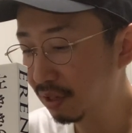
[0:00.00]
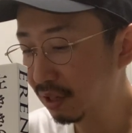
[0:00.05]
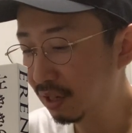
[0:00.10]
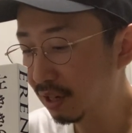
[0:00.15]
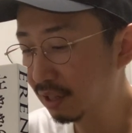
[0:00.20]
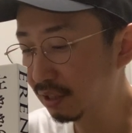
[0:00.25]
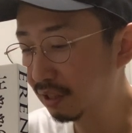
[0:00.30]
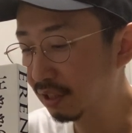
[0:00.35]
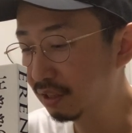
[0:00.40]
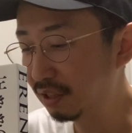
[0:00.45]

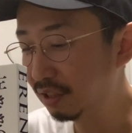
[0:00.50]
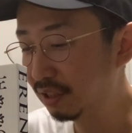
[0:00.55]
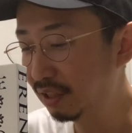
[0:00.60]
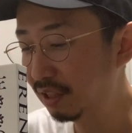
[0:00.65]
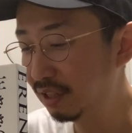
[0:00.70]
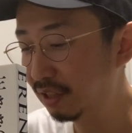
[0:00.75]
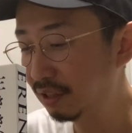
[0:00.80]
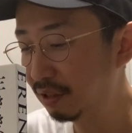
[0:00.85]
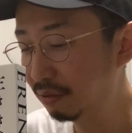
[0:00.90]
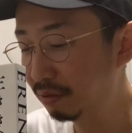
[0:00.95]
話
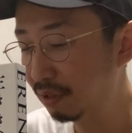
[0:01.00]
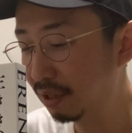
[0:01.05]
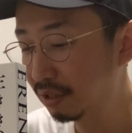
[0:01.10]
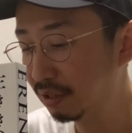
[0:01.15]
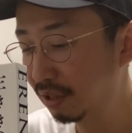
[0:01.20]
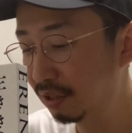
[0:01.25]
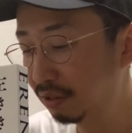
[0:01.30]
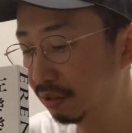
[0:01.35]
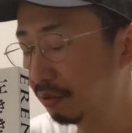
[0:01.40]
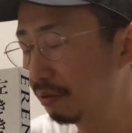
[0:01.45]
聞いてくだ
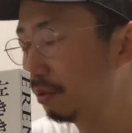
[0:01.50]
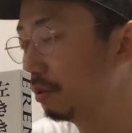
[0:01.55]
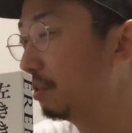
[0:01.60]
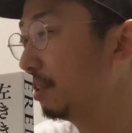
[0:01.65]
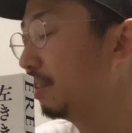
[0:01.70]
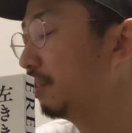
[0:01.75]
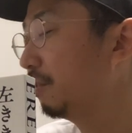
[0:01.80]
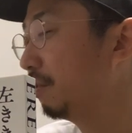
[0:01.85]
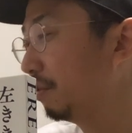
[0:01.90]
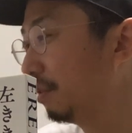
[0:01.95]
さってる人
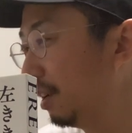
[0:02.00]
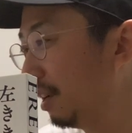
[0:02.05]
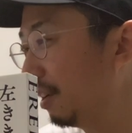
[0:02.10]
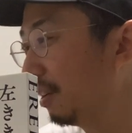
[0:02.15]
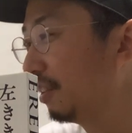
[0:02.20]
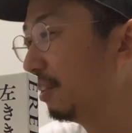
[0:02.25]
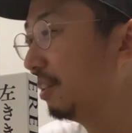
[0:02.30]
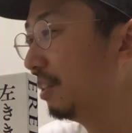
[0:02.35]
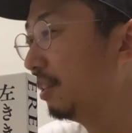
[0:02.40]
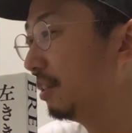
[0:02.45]
たちと
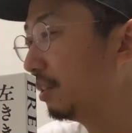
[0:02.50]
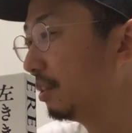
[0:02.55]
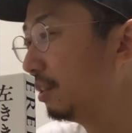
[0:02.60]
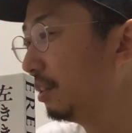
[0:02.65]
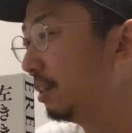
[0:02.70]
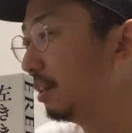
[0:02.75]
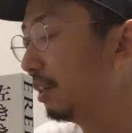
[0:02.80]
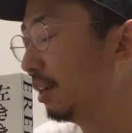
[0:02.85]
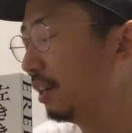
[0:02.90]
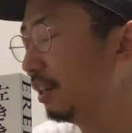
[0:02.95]
かす
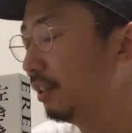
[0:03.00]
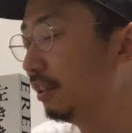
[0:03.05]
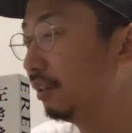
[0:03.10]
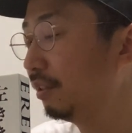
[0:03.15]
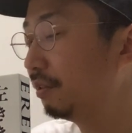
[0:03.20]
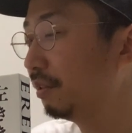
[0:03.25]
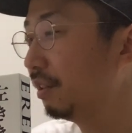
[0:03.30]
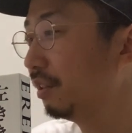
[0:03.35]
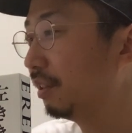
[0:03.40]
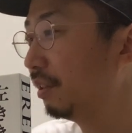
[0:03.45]
でに入って
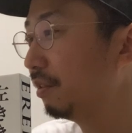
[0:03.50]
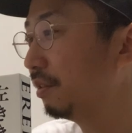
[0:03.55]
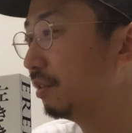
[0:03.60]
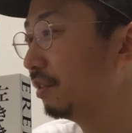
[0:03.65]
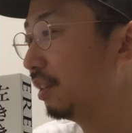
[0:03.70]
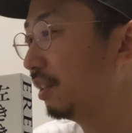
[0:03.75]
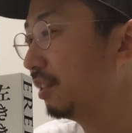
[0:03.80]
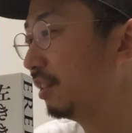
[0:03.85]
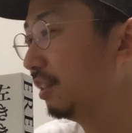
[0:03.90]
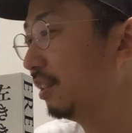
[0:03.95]
くれてる
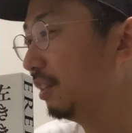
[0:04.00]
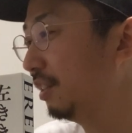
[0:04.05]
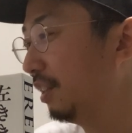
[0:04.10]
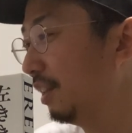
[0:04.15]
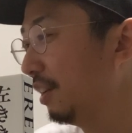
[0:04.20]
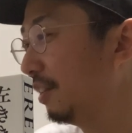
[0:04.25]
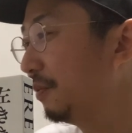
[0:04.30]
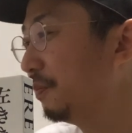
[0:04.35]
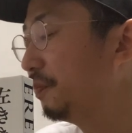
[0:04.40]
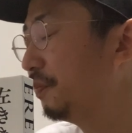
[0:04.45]
人たちっ
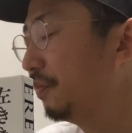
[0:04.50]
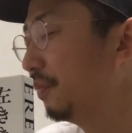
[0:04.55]
て